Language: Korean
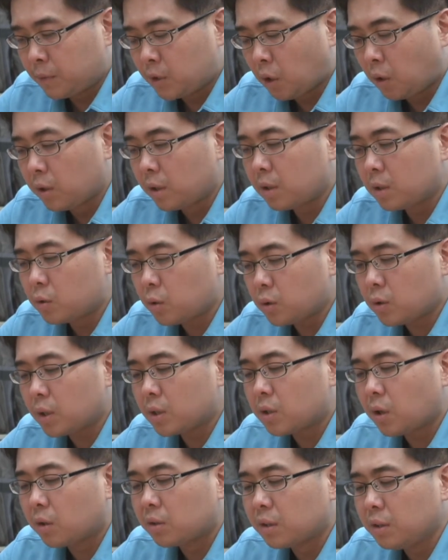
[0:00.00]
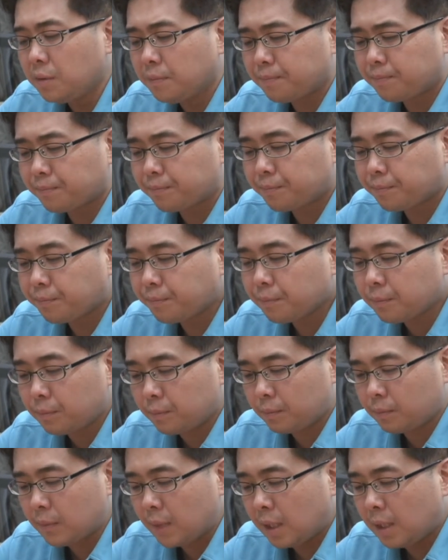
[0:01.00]
저희는 최소한 저는
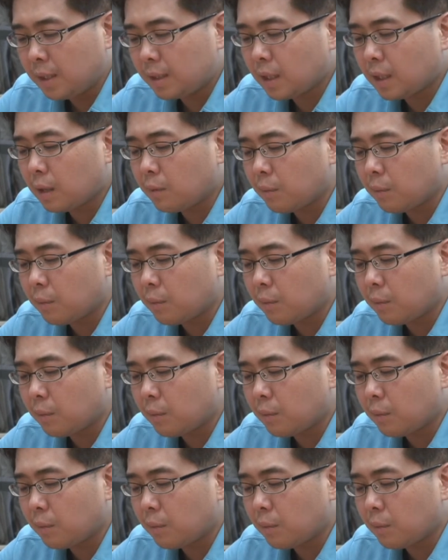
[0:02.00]
일단